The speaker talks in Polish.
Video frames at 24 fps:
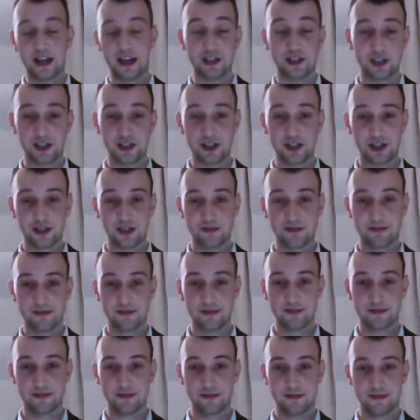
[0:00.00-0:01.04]
A dziś
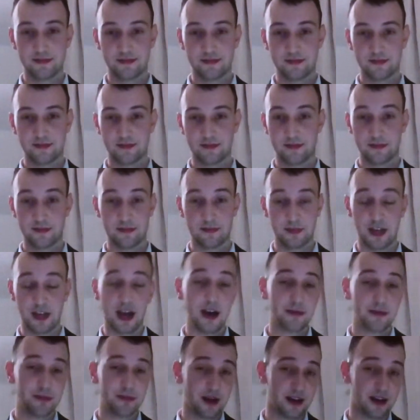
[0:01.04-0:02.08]

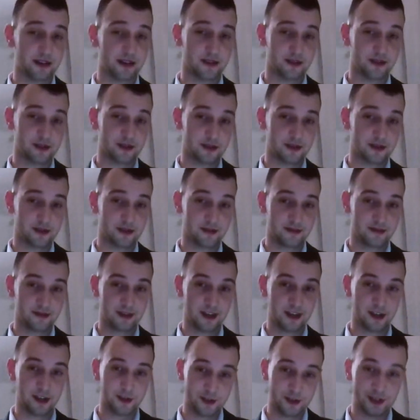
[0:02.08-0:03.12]
ja, Bartosz,
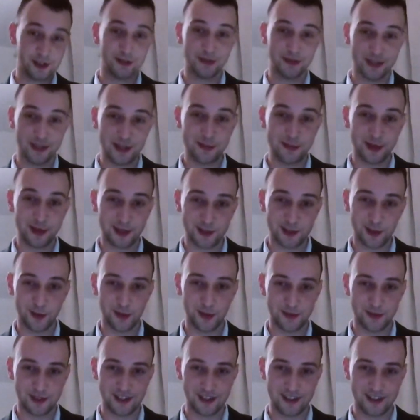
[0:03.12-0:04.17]
notabene bardzo
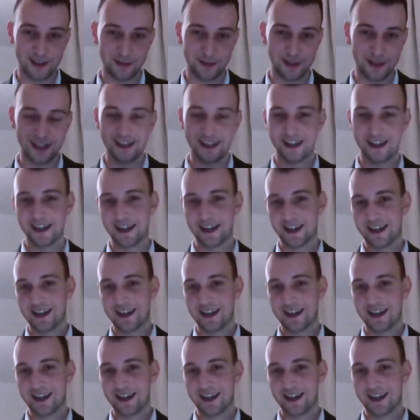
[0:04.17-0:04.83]
chłopskie imię,